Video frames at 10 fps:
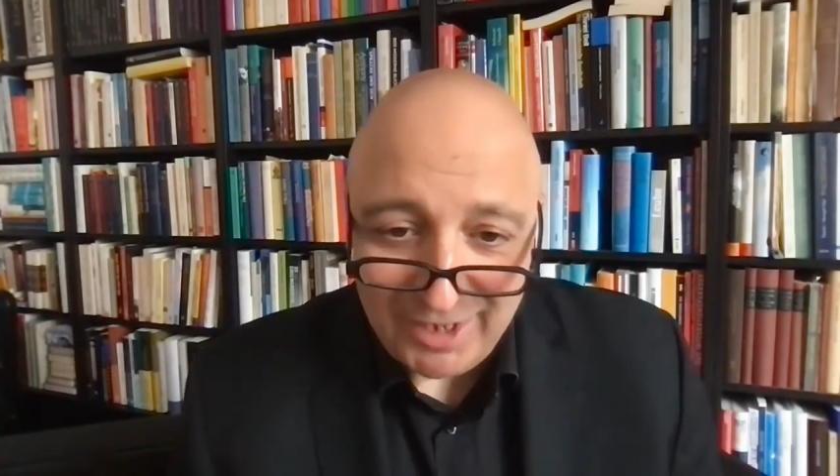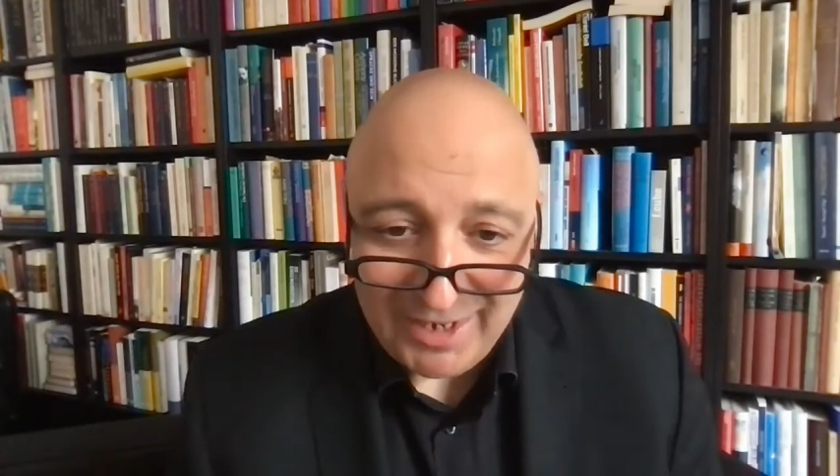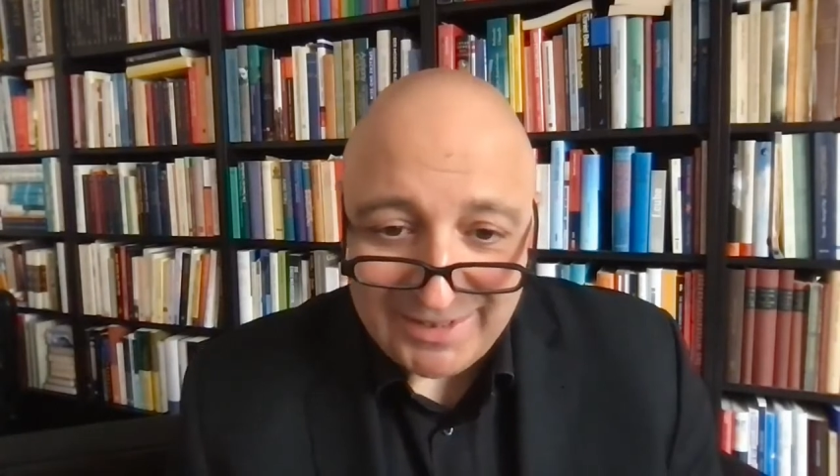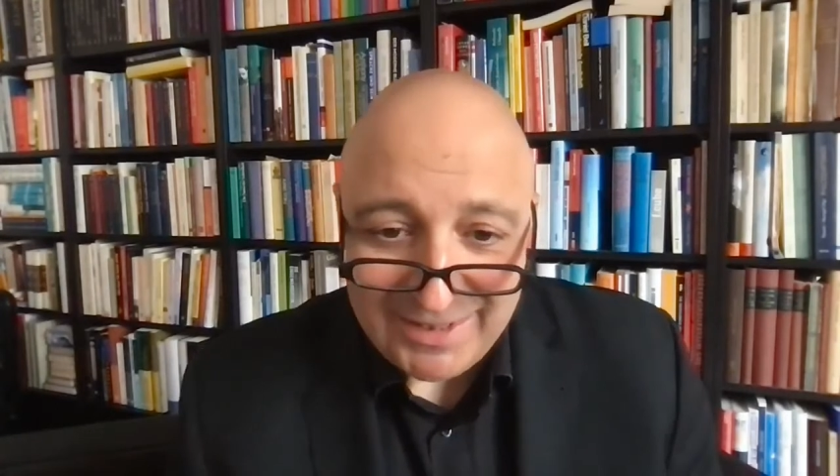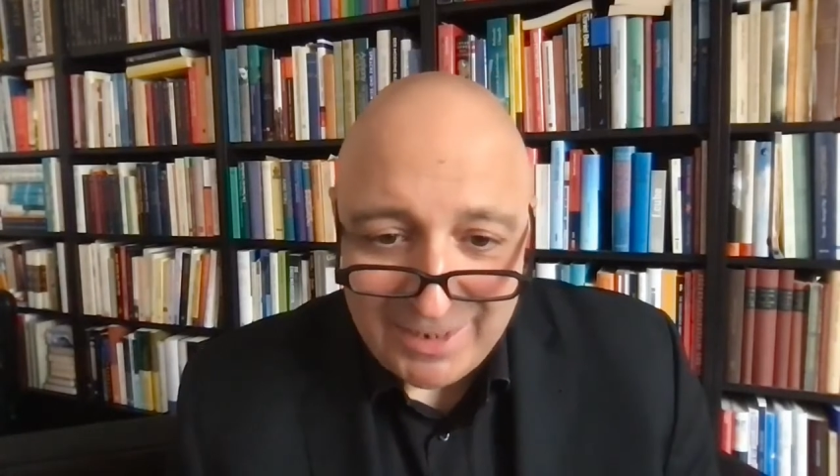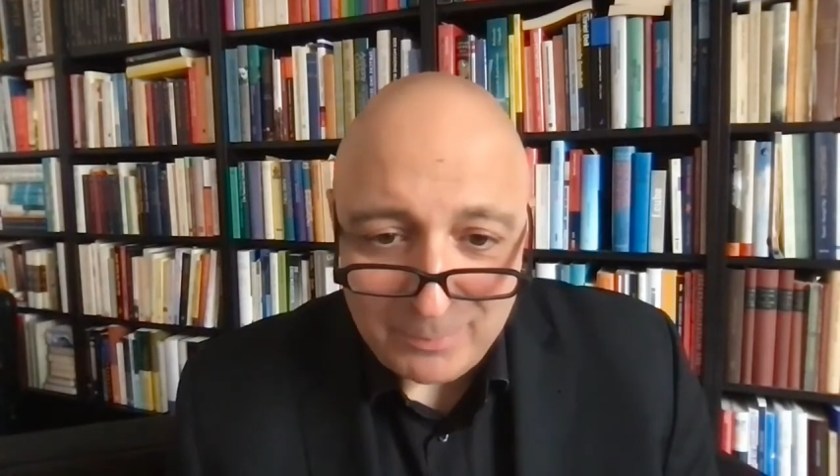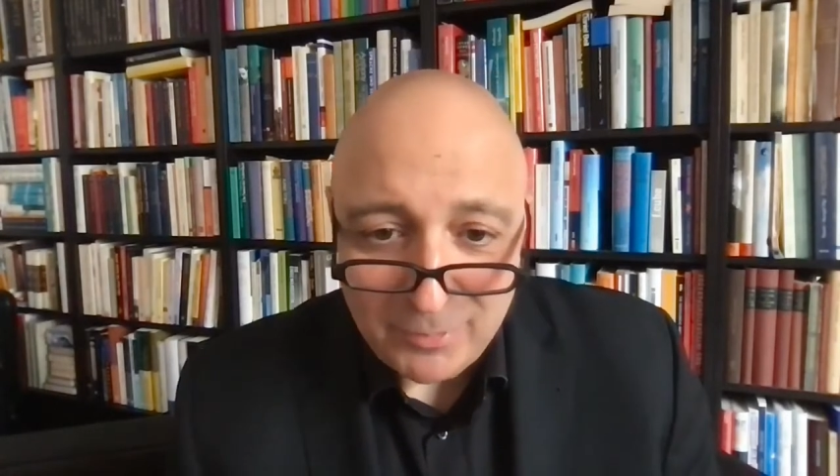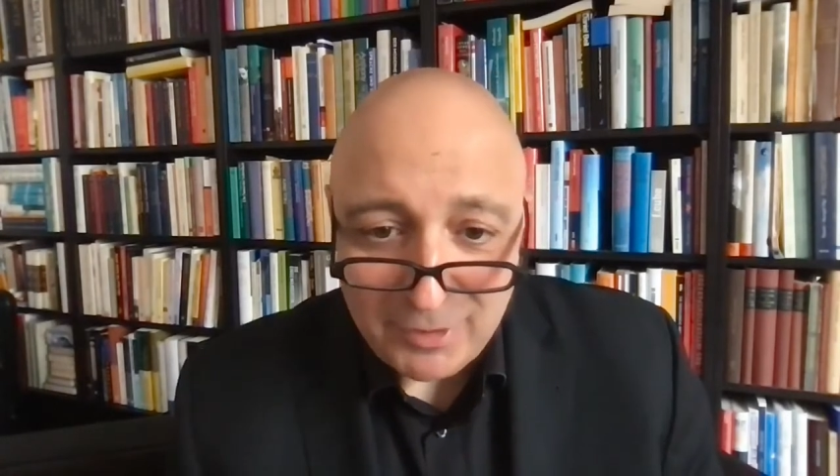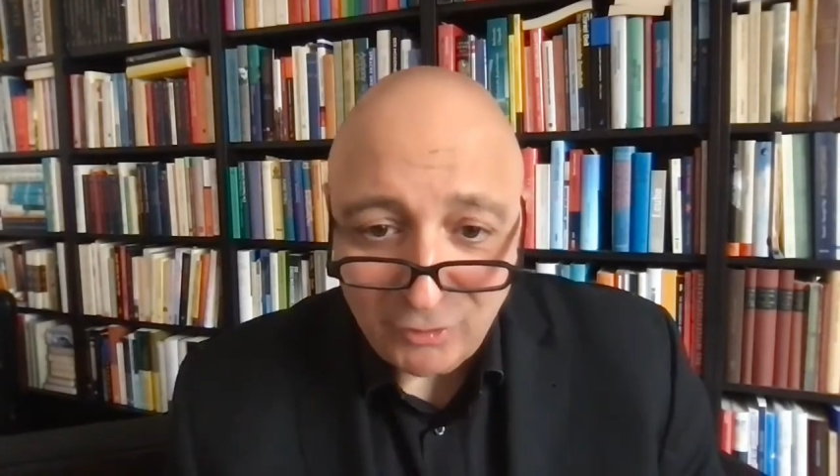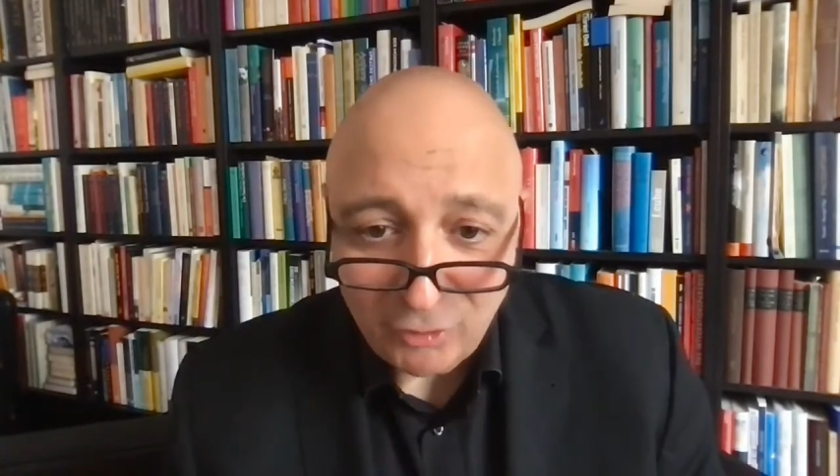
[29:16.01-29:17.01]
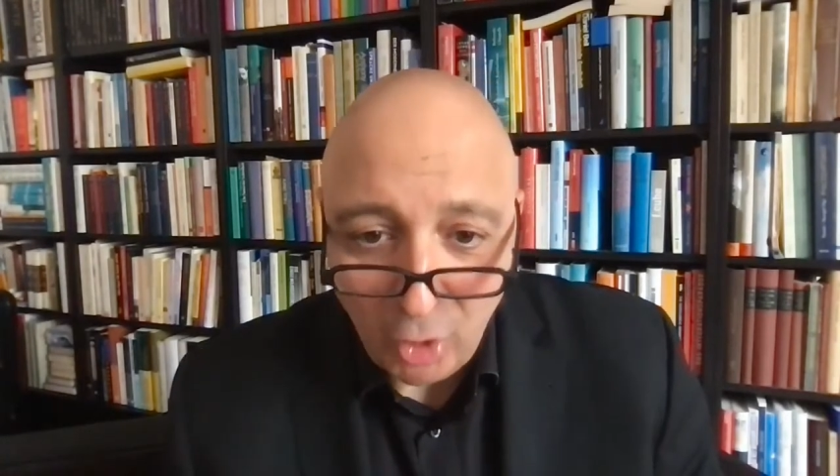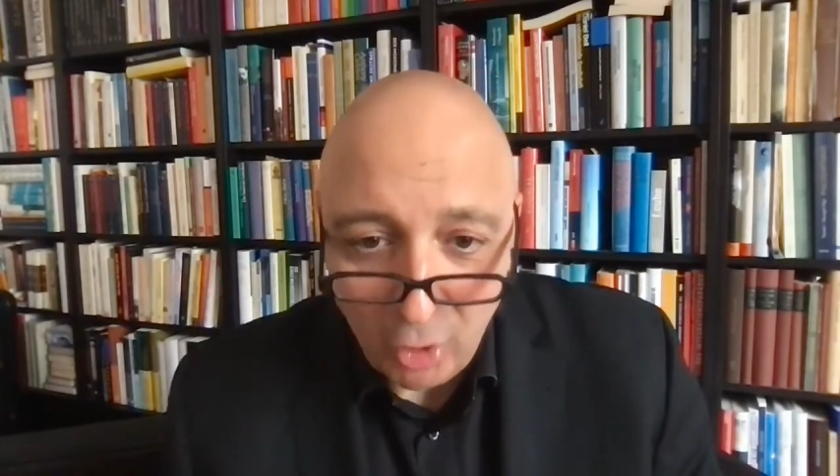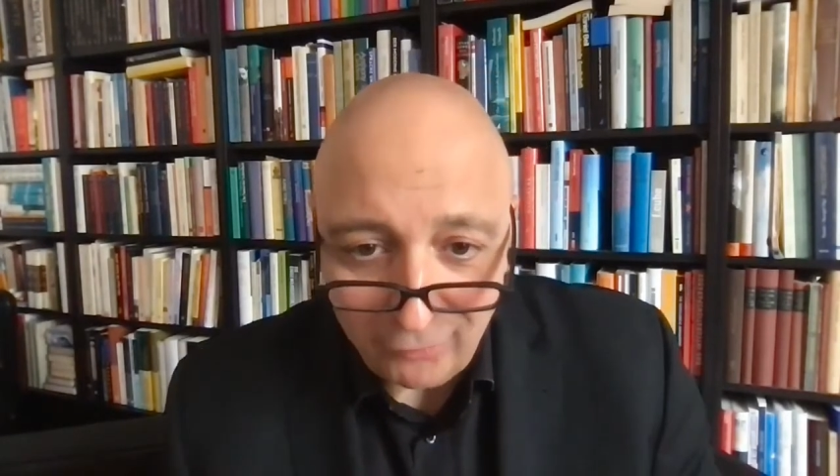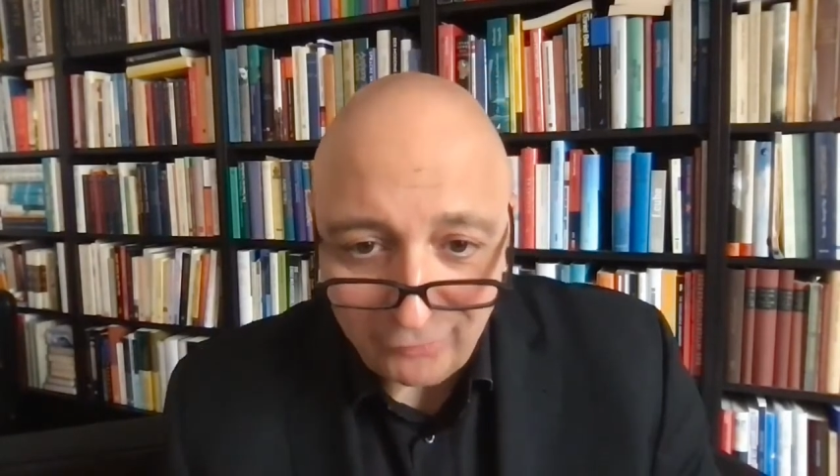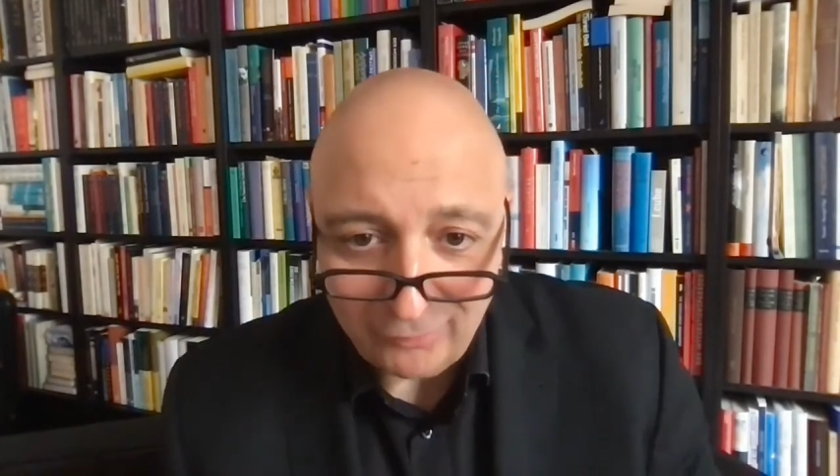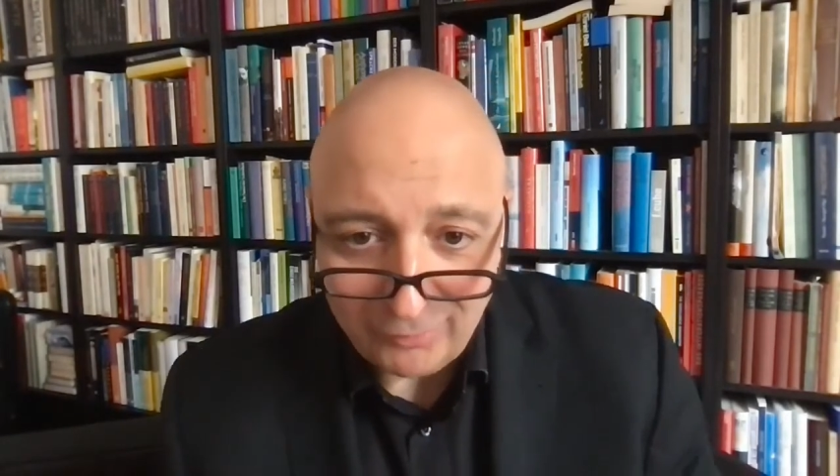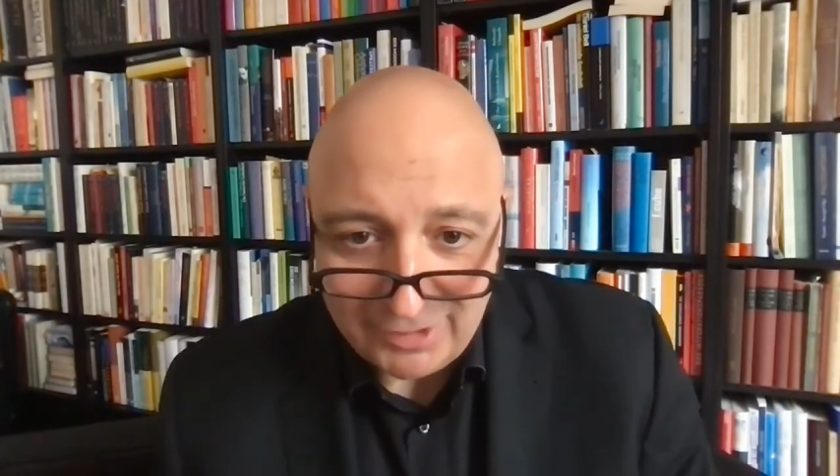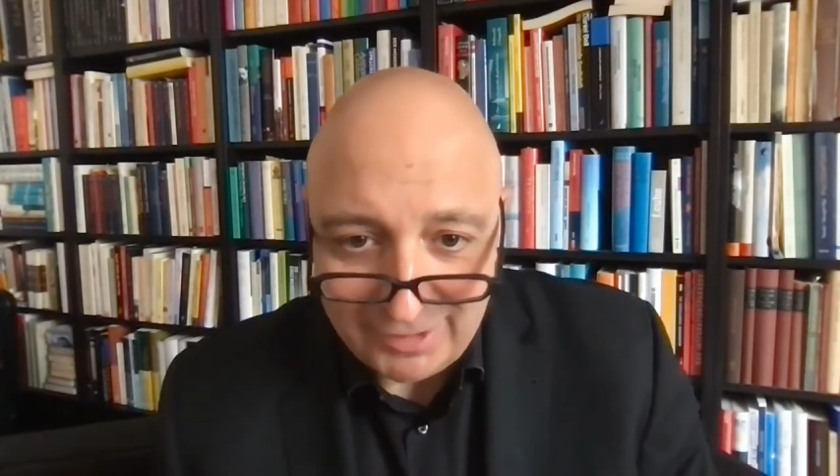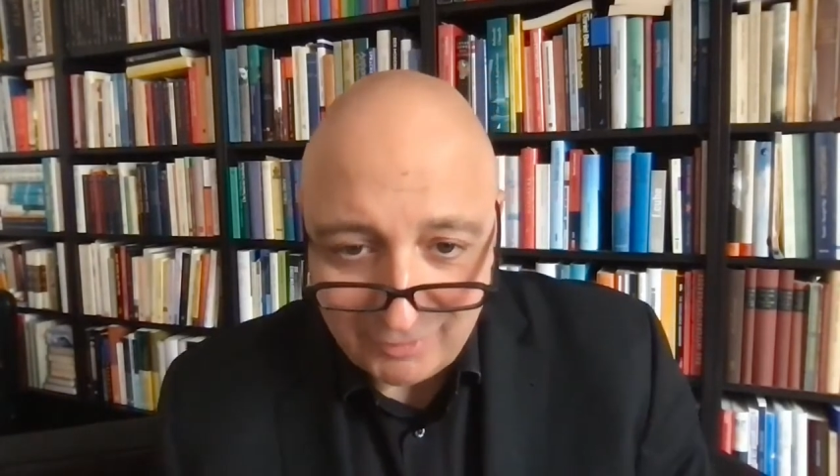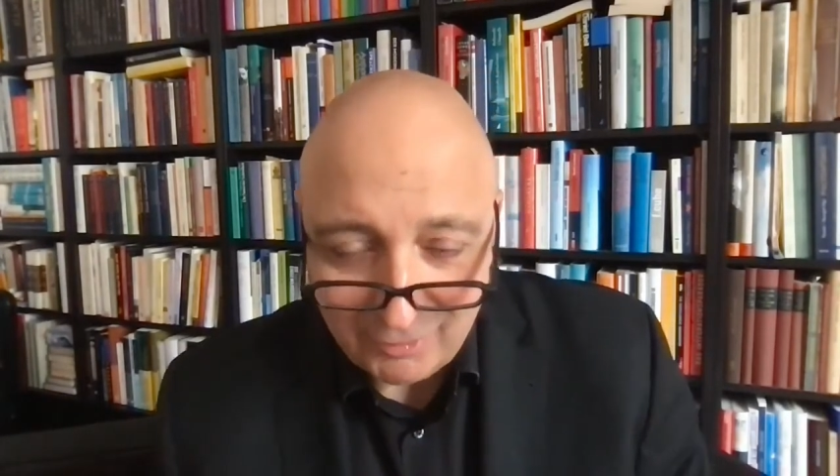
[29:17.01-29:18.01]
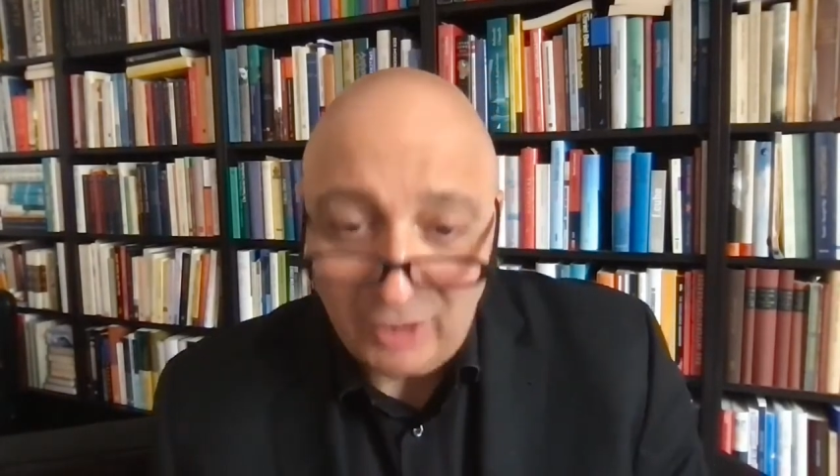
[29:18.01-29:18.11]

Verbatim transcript: ergebnisoffen ist,